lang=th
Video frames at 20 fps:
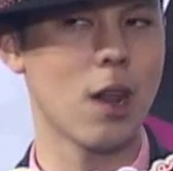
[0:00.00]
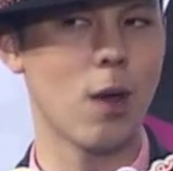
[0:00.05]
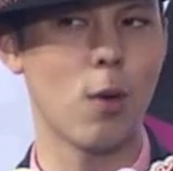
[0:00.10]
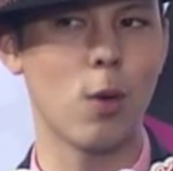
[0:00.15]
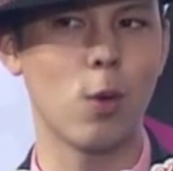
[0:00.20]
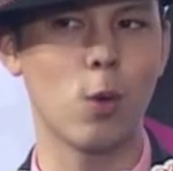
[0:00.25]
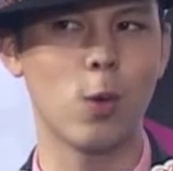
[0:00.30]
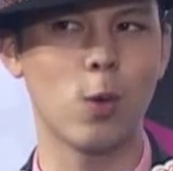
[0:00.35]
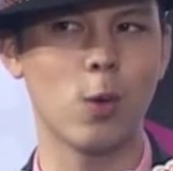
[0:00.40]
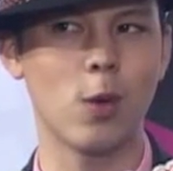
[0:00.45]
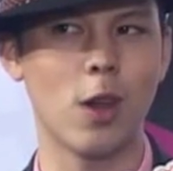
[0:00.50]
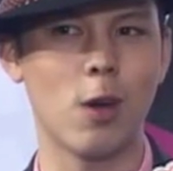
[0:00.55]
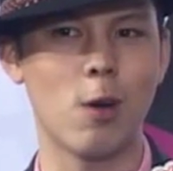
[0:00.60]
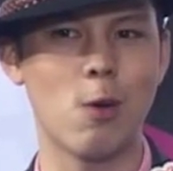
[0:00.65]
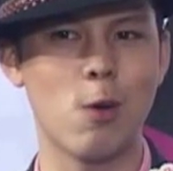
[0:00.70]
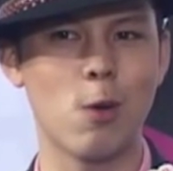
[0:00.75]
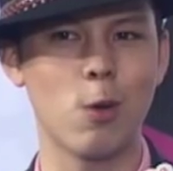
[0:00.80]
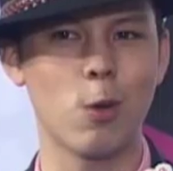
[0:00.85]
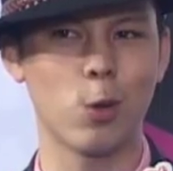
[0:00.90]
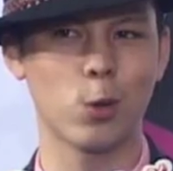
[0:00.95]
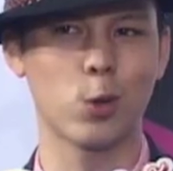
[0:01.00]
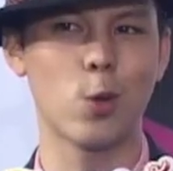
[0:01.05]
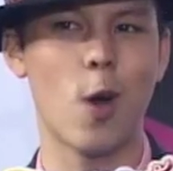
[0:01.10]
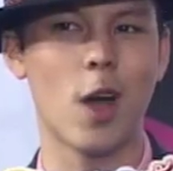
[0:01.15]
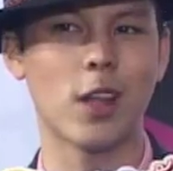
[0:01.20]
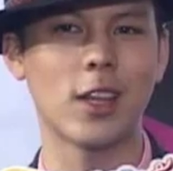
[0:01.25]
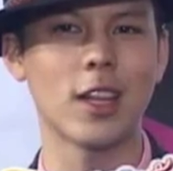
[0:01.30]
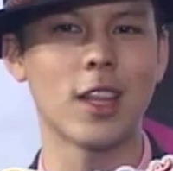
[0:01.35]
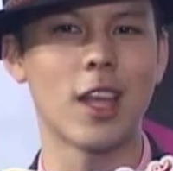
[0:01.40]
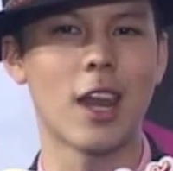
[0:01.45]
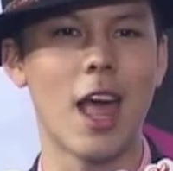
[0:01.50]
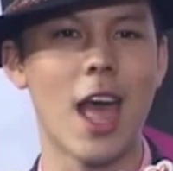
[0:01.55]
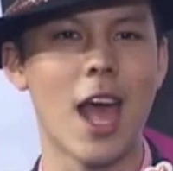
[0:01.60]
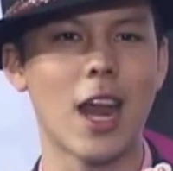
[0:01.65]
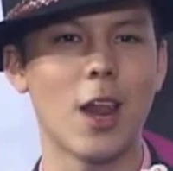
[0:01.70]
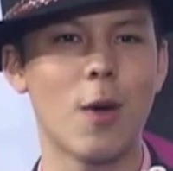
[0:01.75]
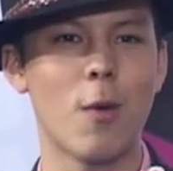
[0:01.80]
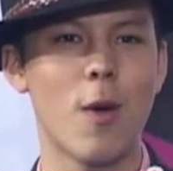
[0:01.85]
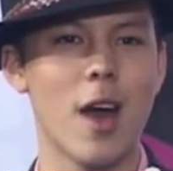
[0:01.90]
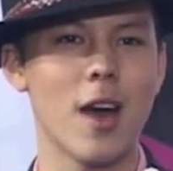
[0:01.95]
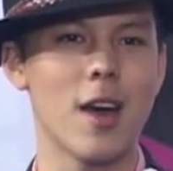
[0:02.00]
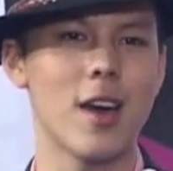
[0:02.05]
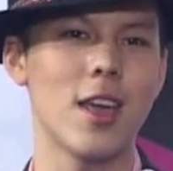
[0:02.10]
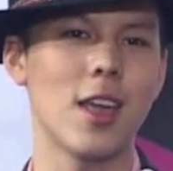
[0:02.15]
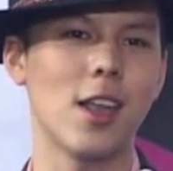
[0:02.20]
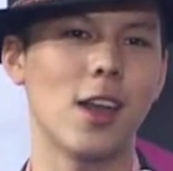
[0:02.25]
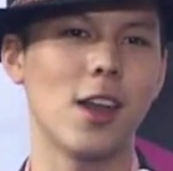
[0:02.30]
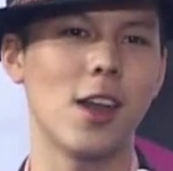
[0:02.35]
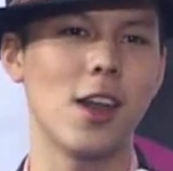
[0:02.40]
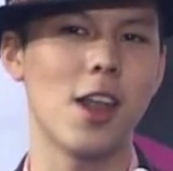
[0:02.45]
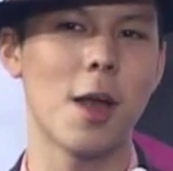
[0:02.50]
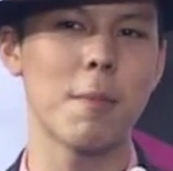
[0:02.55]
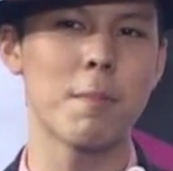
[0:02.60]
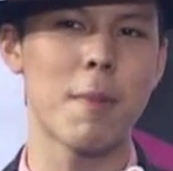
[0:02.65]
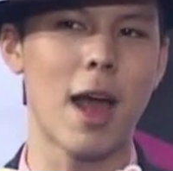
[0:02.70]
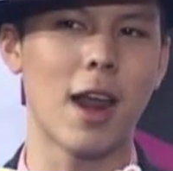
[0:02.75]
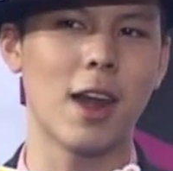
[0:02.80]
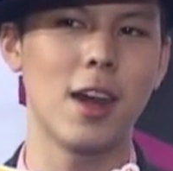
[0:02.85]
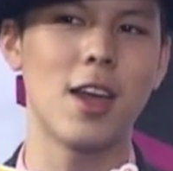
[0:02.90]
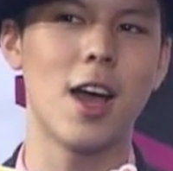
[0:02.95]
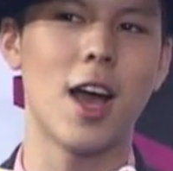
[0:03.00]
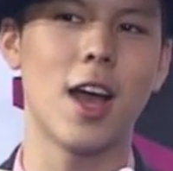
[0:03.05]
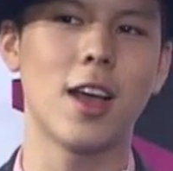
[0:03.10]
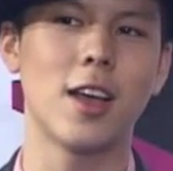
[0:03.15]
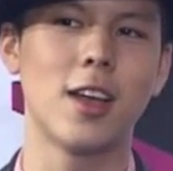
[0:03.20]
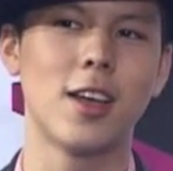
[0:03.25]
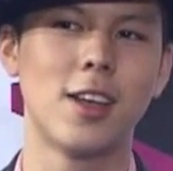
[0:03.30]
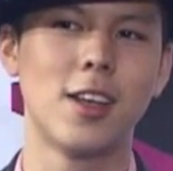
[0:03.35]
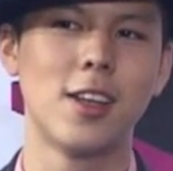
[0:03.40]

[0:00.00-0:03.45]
เรารู้เรารู้ตัวตั้งแต่แรกแล้วว่าเฮ้ยเรื่องบางเรื่อง